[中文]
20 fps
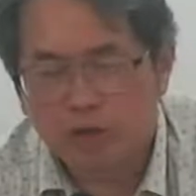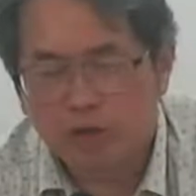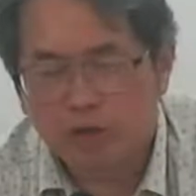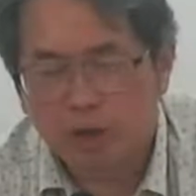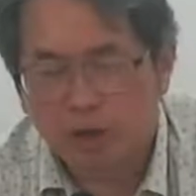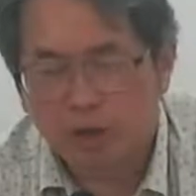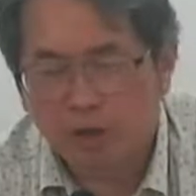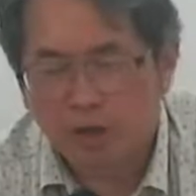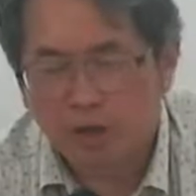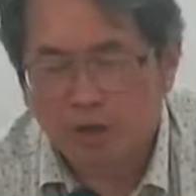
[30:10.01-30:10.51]

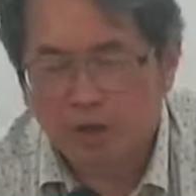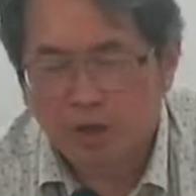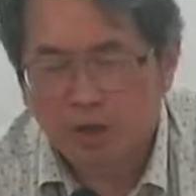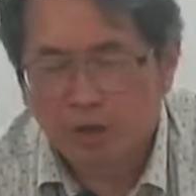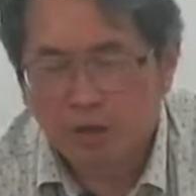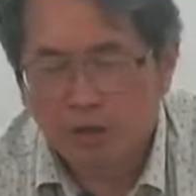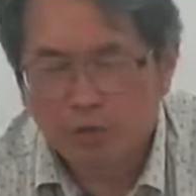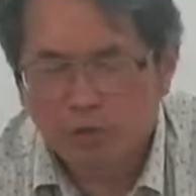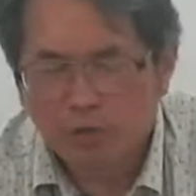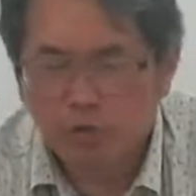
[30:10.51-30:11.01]
哈，呃，
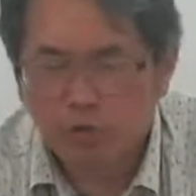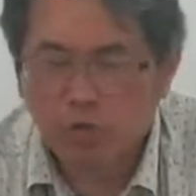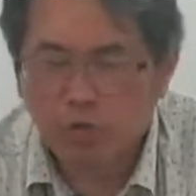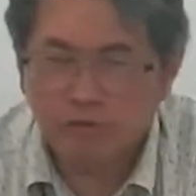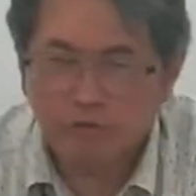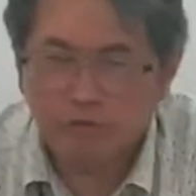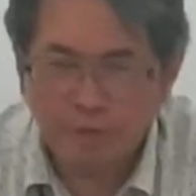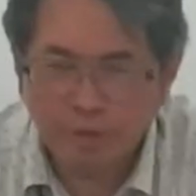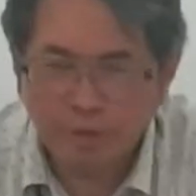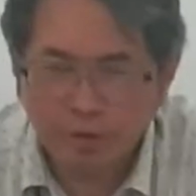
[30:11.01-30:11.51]
如果说是
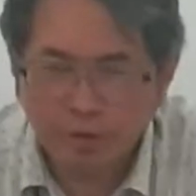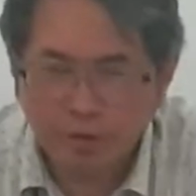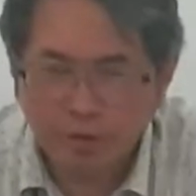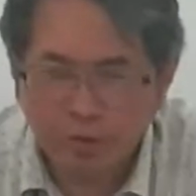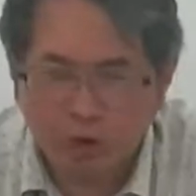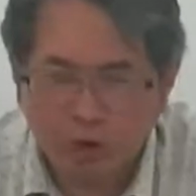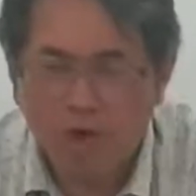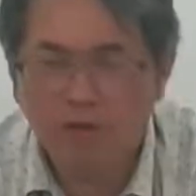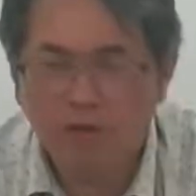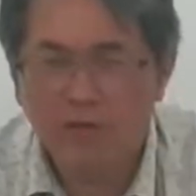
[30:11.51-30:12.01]
辛苦，
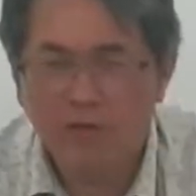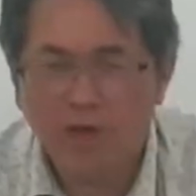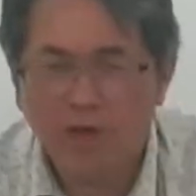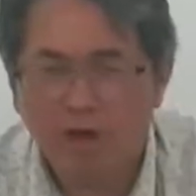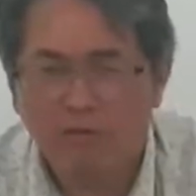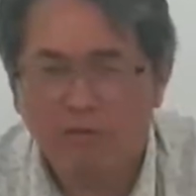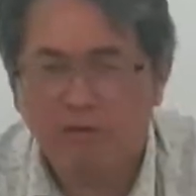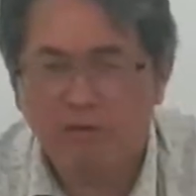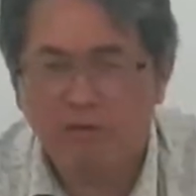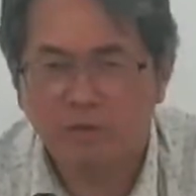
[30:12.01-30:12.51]
哦，你好
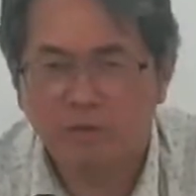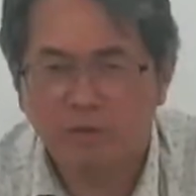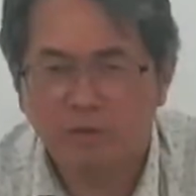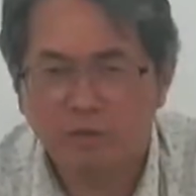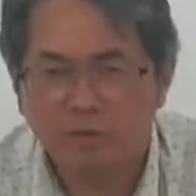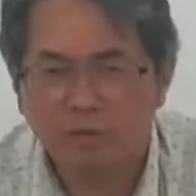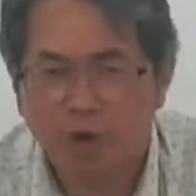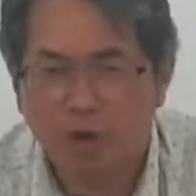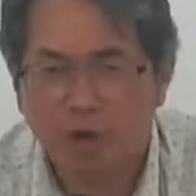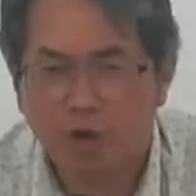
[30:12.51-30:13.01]
辛苦
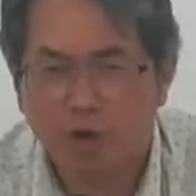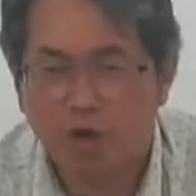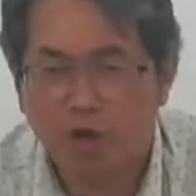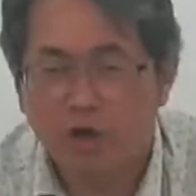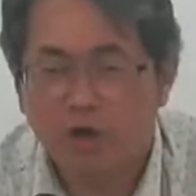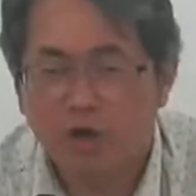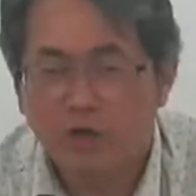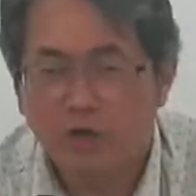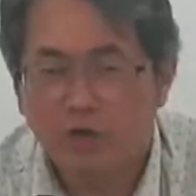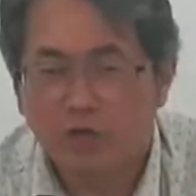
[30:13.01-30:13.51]
哦，
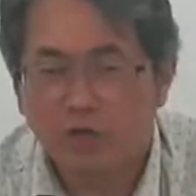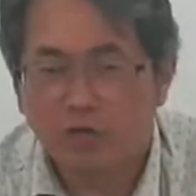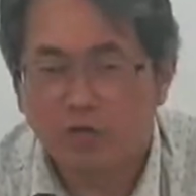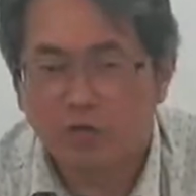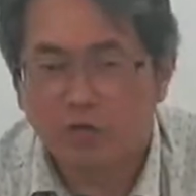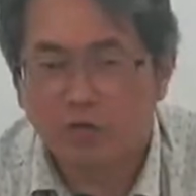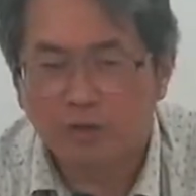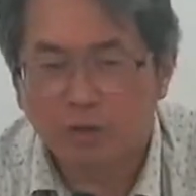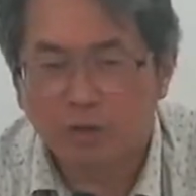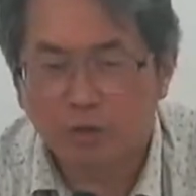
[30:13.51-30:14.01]
然后就是
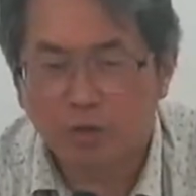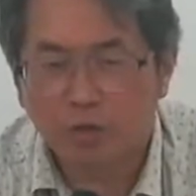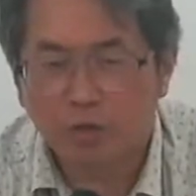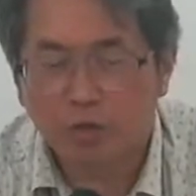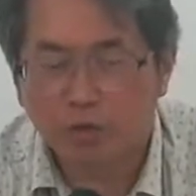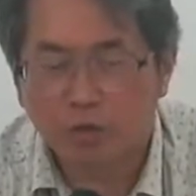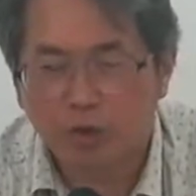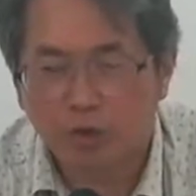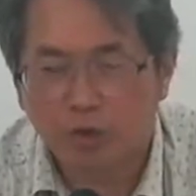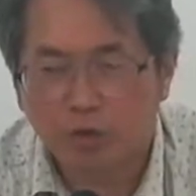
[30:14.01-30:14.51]
你做
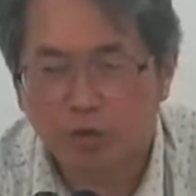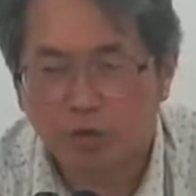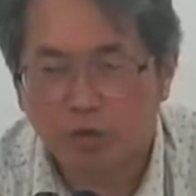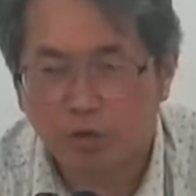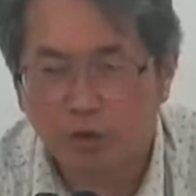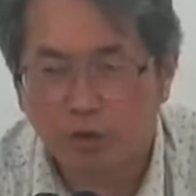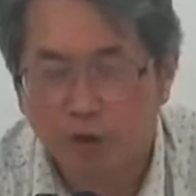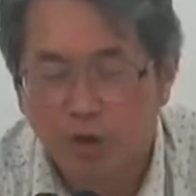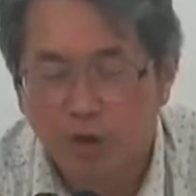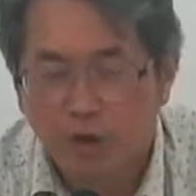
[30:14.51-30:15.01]
的工
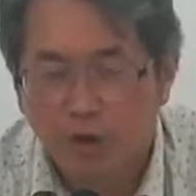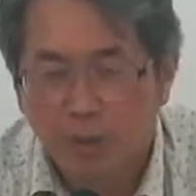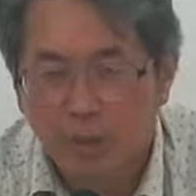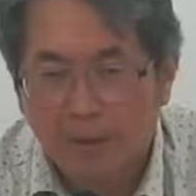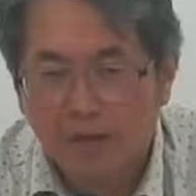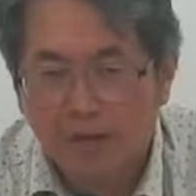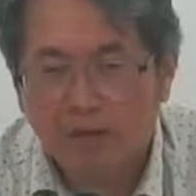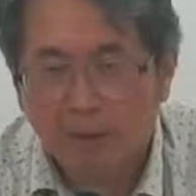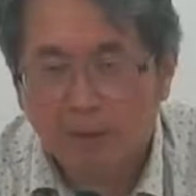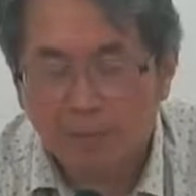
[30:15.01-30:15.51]
作没
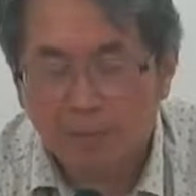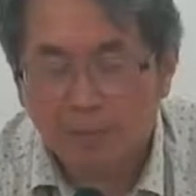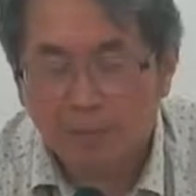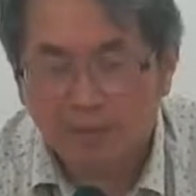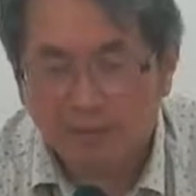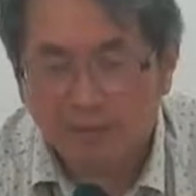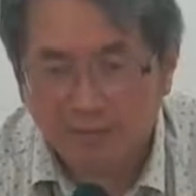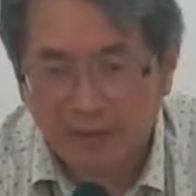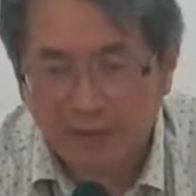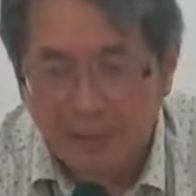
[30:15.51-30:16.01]
有那么简
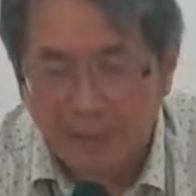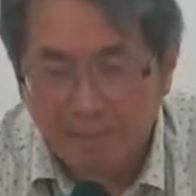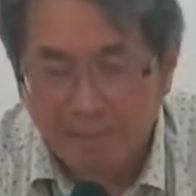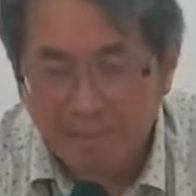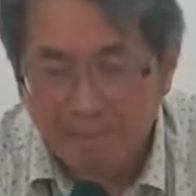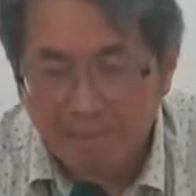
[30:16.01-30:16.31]
单。